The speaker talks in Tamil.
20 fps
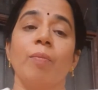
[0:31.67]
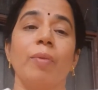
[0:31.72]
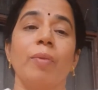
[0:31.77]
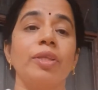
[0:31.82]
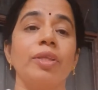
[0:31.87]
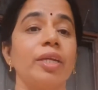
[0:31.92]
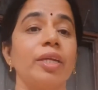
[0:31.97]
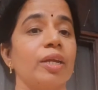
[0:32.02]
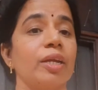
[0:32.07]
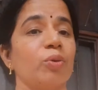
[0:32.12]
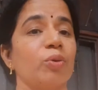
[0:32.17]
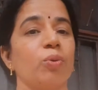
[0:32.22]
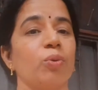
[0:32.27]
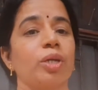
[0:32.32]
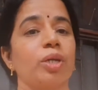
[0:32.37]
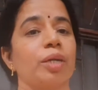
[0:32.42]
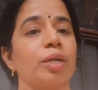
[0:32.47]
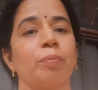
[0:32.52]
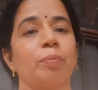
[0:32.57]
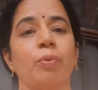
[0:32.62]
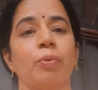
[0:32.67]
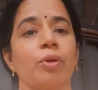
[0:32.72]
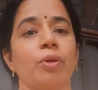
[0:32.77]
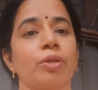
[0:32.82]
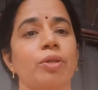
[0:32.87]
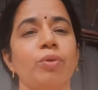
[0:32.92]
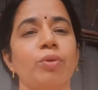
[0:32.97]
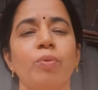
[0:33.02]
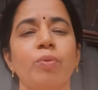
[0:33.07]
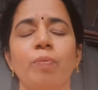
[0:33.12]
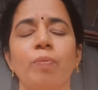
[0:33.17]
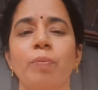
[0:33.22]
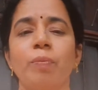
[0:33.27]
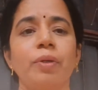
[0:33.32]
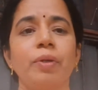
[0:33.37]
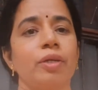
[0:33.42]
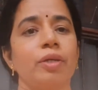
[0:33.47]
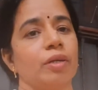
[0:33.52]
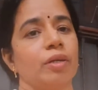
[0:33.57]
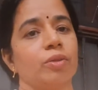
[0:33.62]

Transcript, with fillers: மதுரை நோக்கி போகிறது ரொம்ப